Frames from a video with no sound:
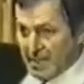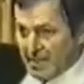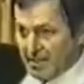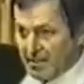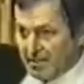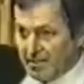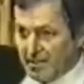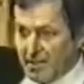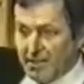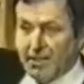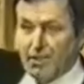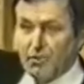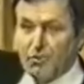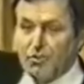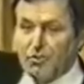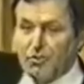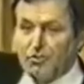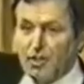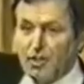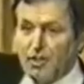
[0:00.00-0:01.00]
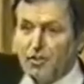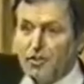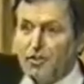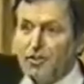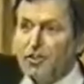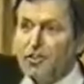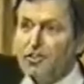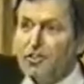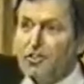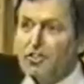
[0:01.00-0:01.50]
стояк, как я его
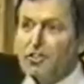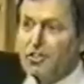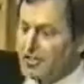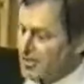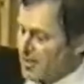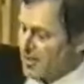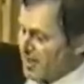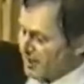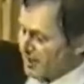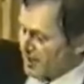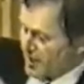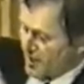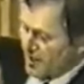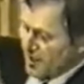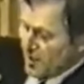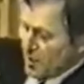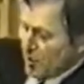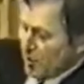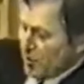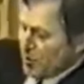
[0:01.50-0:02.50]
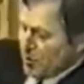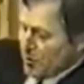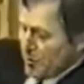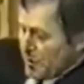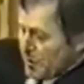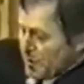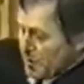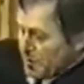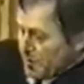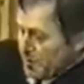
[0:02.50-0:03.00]
называю, энергетический стояк, если на
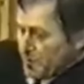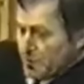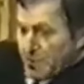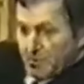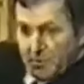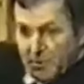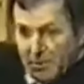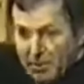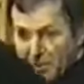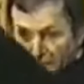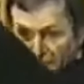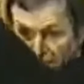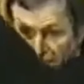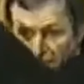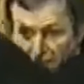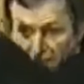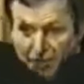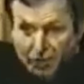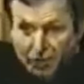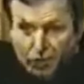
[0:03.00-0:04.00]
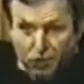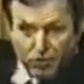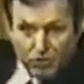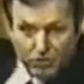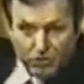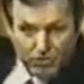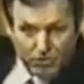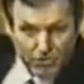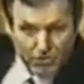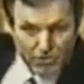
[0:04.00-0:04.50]
него посмотреть понормально
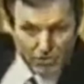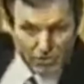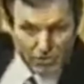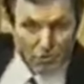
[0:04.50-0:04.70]
сверху,